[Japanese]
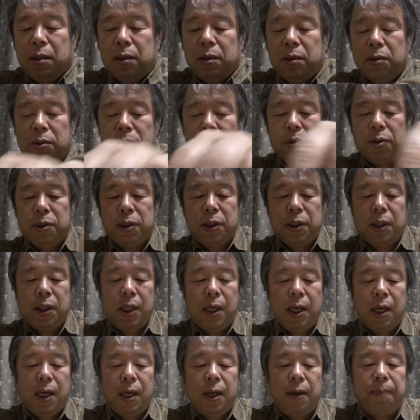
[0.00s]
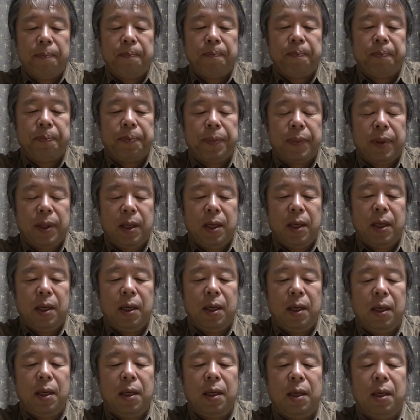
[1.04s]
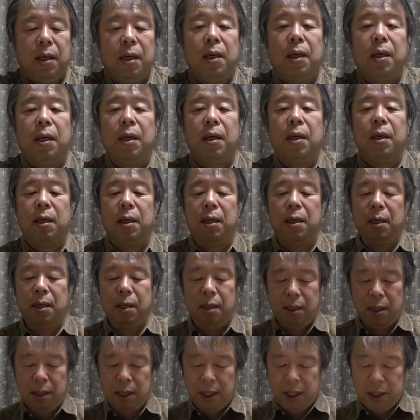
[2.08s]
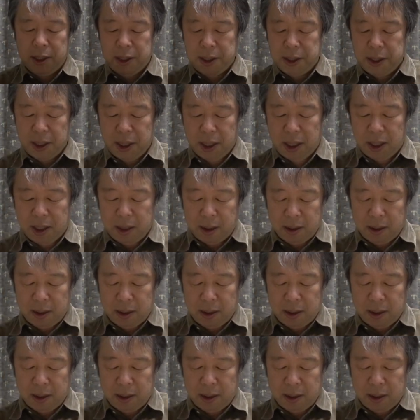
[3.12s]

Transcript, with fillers: そして、えー、列車